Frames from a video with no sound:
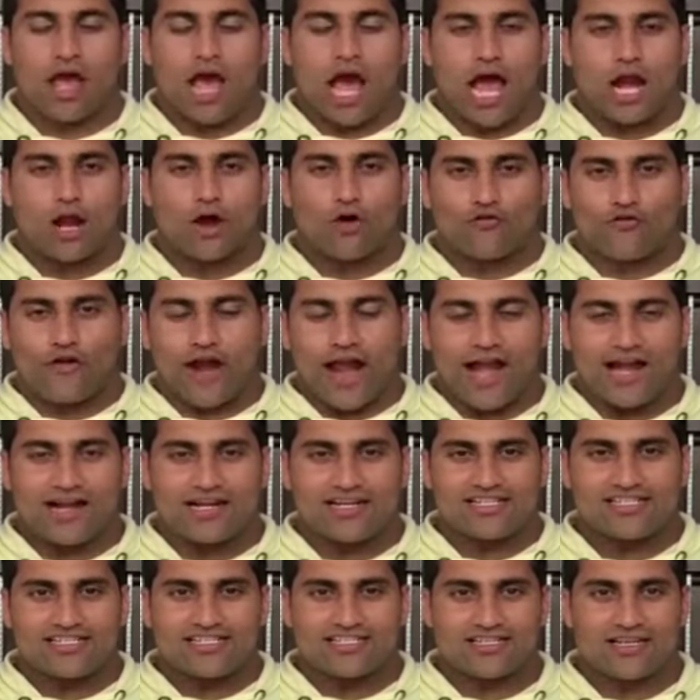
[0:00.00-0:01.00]
हेलो
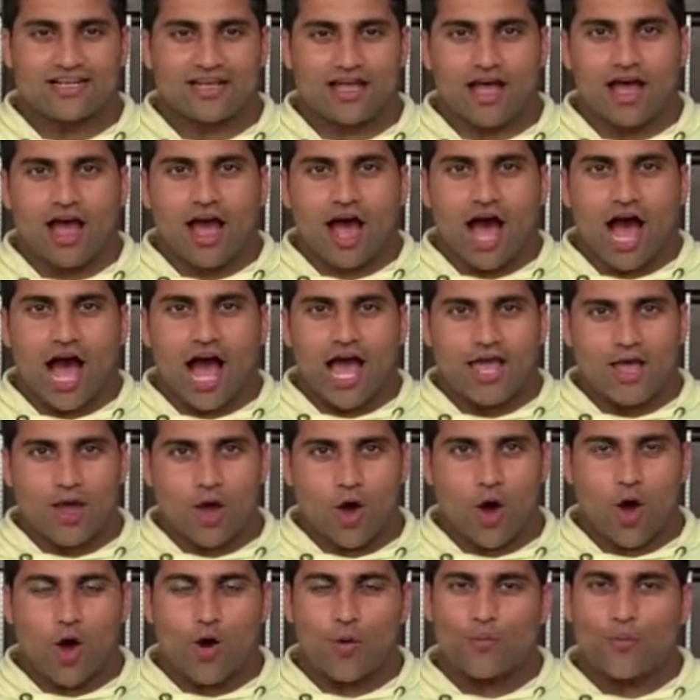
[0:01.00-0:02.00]
फ्रेंड्स आई
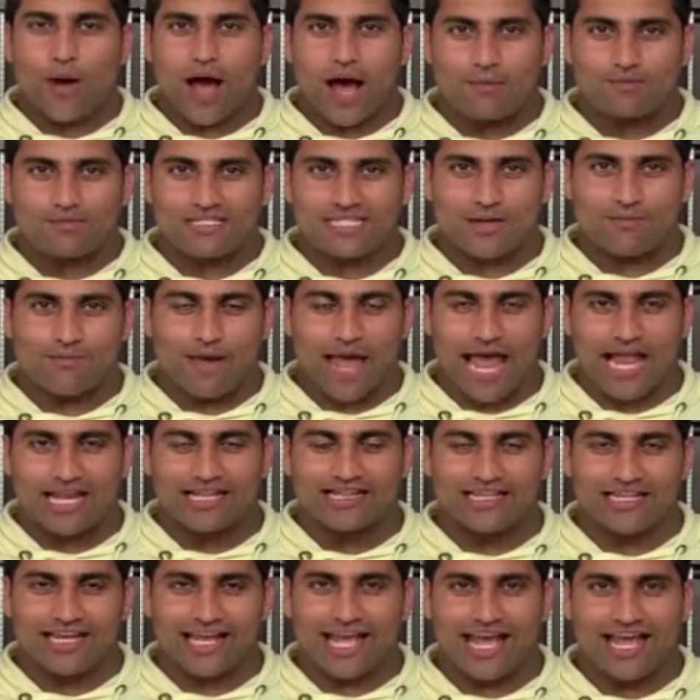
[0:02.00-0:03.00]
होप आप सब
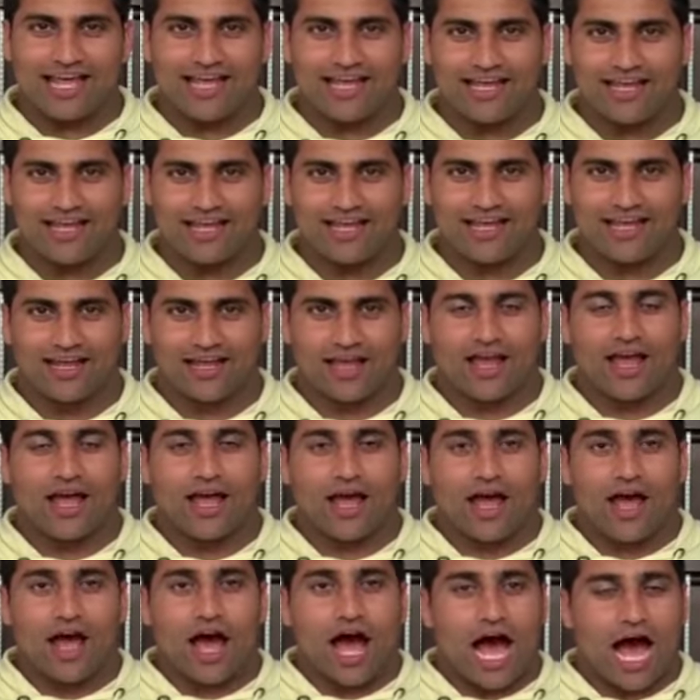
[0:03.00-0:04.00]
हेल्दी है
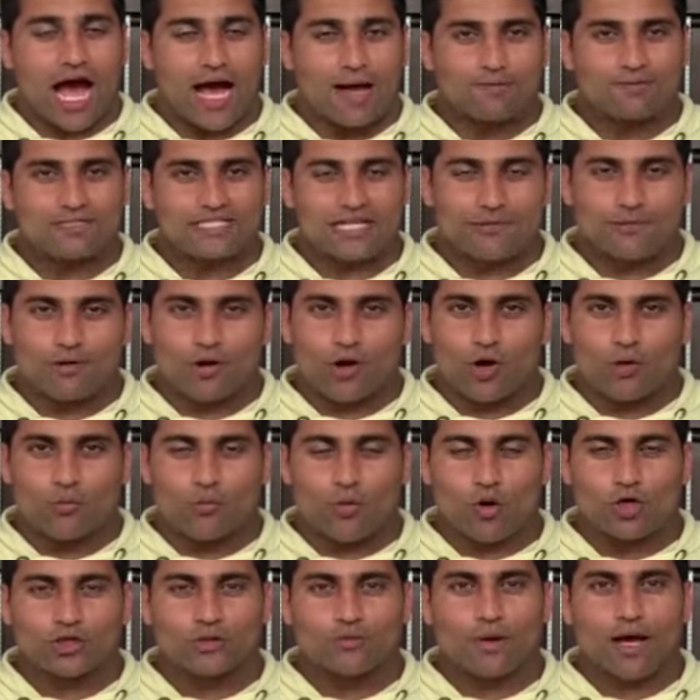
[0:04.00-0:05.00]
आप सब
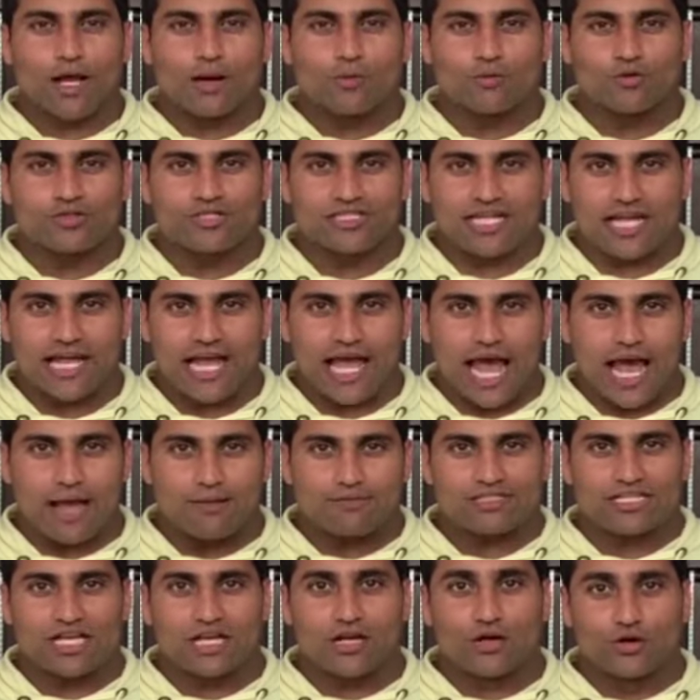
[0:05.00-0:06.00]
लोग बहुत बार मुझसे
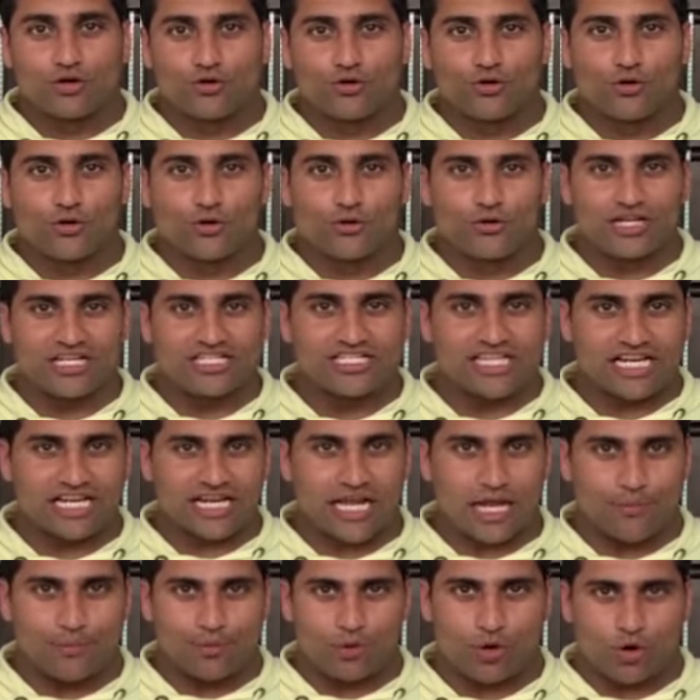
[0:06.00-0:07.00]
एब्सोल्यूट न्यूट्रिशन
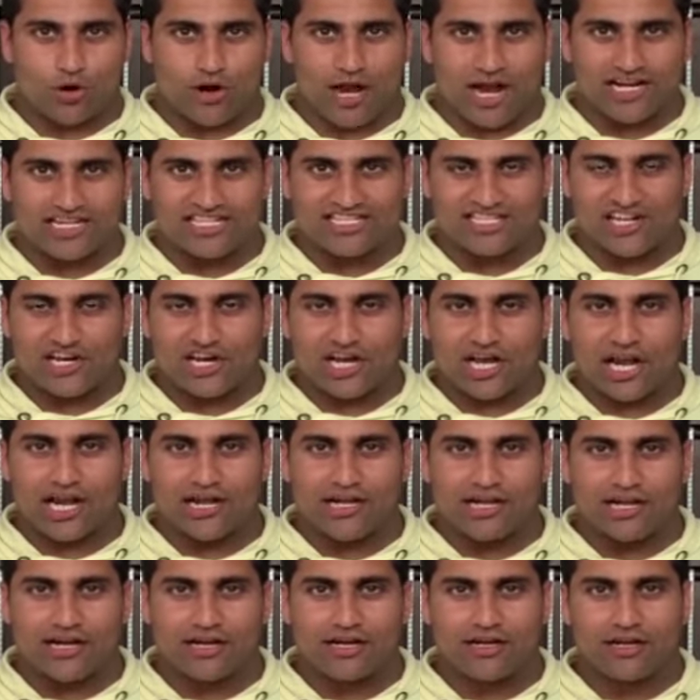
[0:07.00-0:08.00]
के प्रोडक्ट से
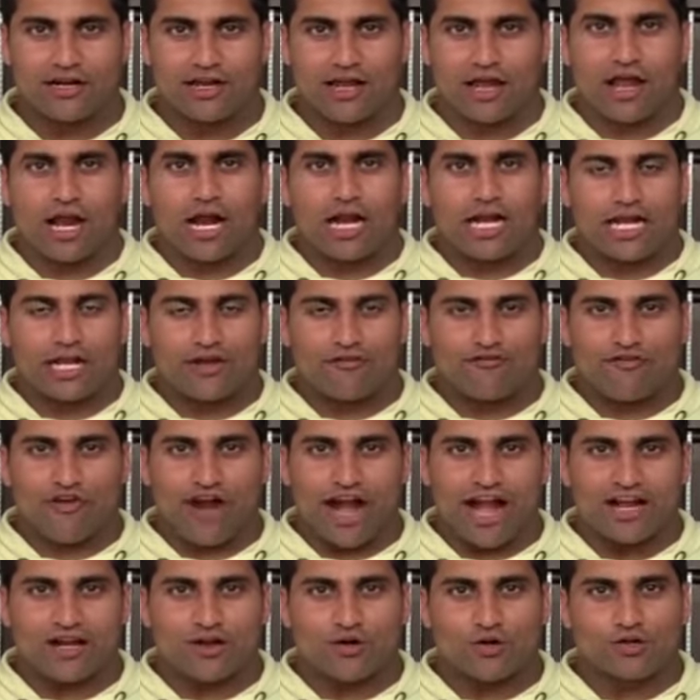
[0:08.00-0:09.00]
रिलेटेड
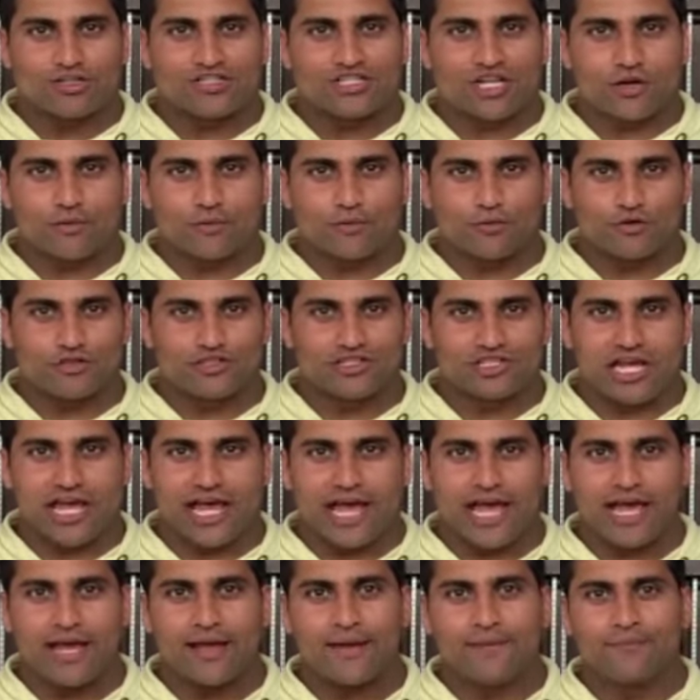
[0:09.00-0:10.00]
डिफरेंट क्वेश्चन पूछते
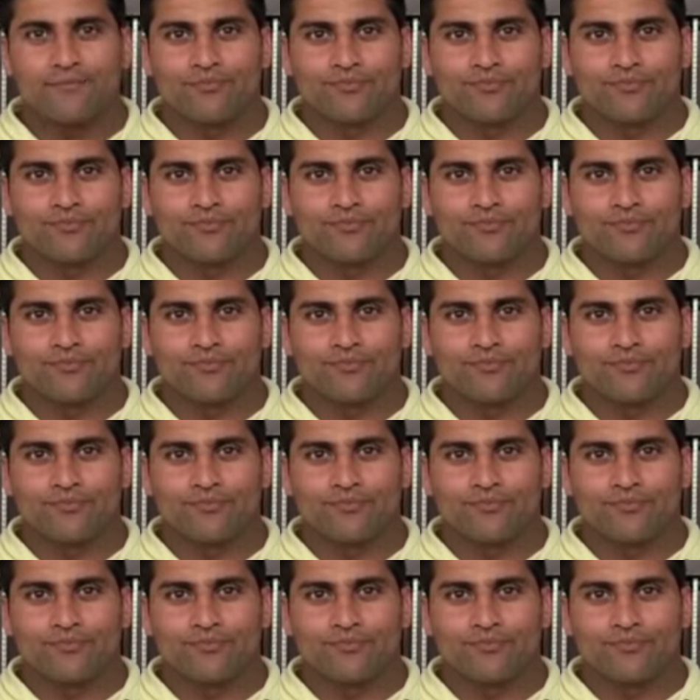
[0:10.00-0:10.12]
हैं